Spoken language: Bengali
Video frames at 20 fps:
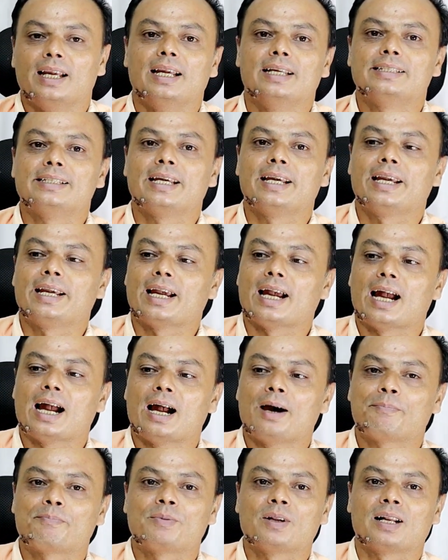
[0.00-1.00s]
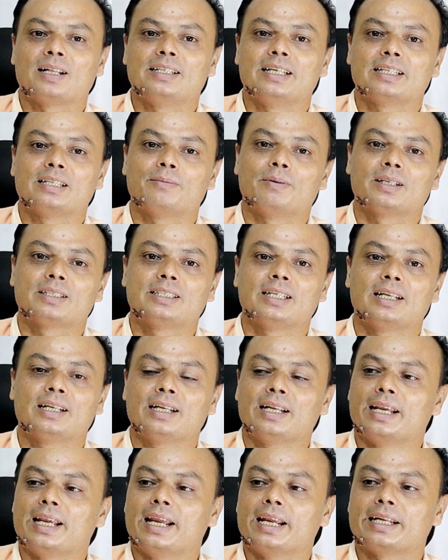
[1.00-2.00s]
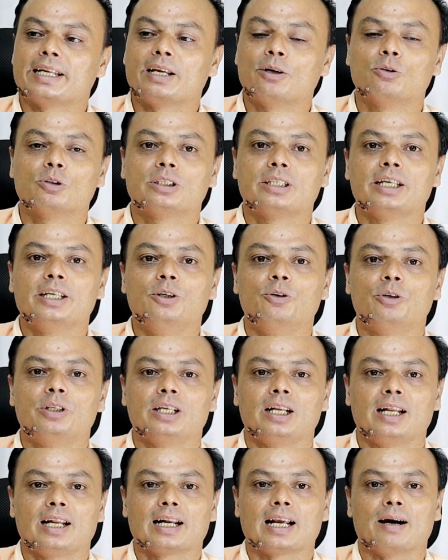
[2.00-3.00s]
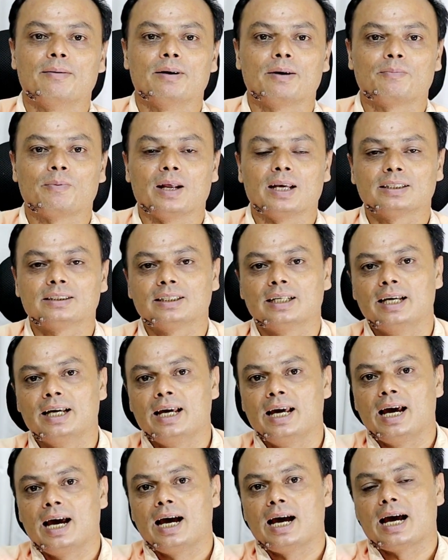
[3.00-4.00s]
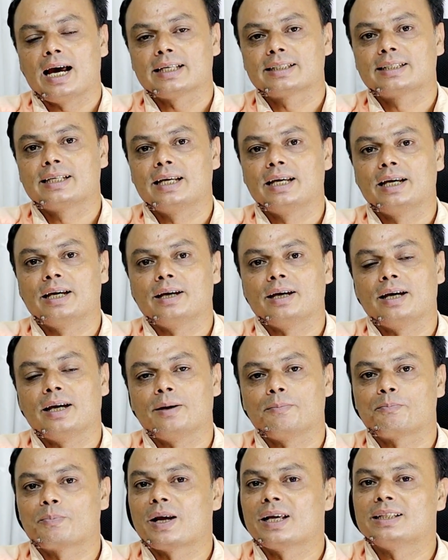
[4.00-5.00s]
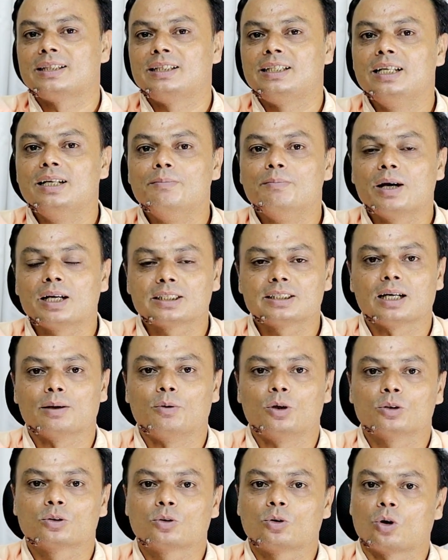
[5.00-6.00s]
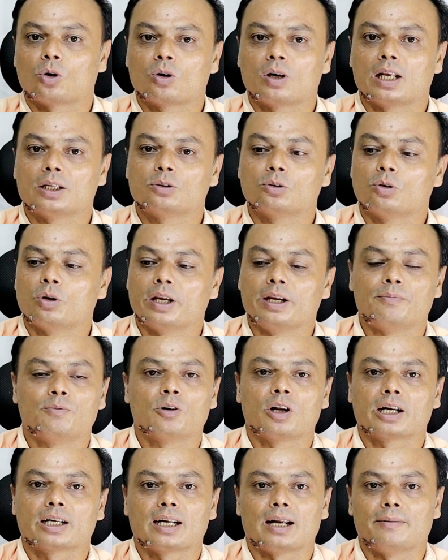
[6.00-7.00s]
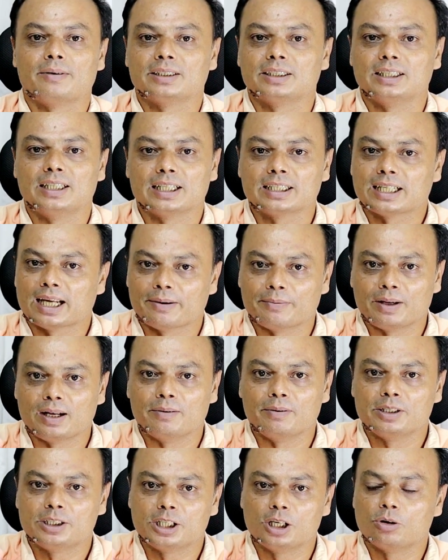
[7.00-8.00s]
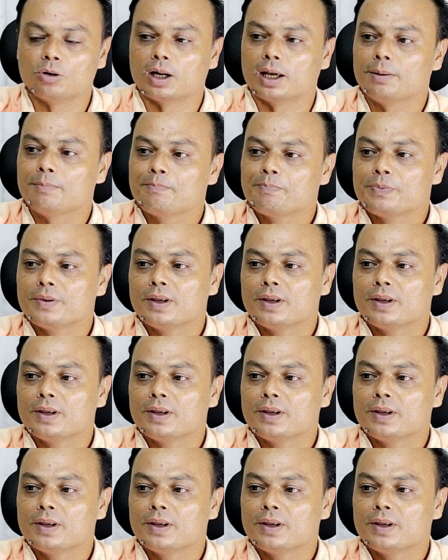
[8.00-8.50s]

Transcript: এই যে আপনারা দেখতে পাচ্ছেন এটাই হচ্ছে ইউটিএলের গামা প্লাস আজকে প্রায় তিন মাস যাবৎ করোনার জন্য এই প্রোডাক্টটা আমাদের দেশে অ্যাভেলেবেল ছিল না